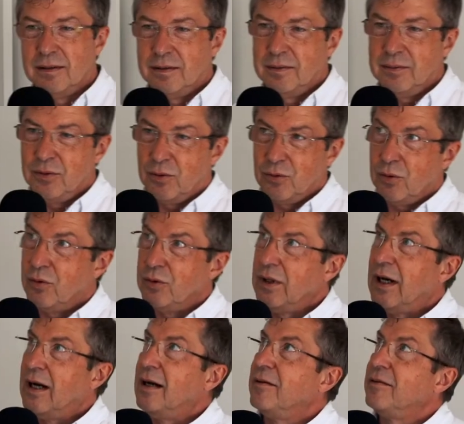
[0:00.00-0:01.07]
donc, on
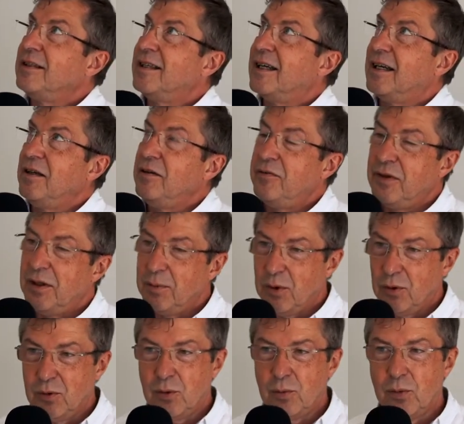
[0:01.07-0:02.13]
a un très faible
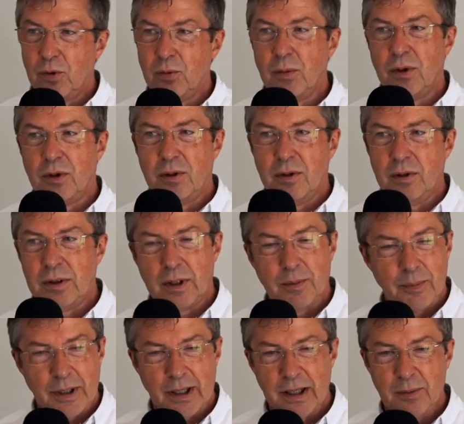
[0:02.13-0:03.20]
encombrement, un
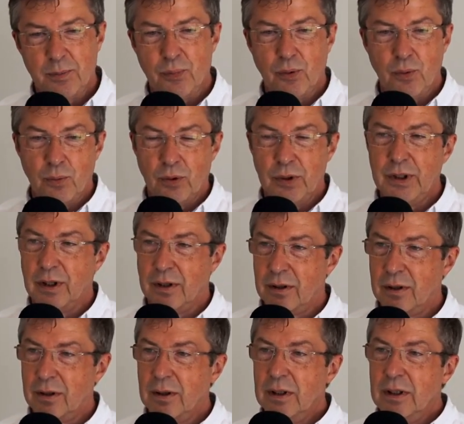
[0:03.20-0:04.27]
appareil peu
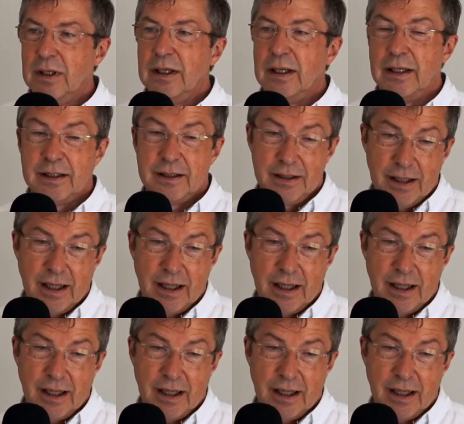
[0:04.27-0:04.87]
bruyant et qui est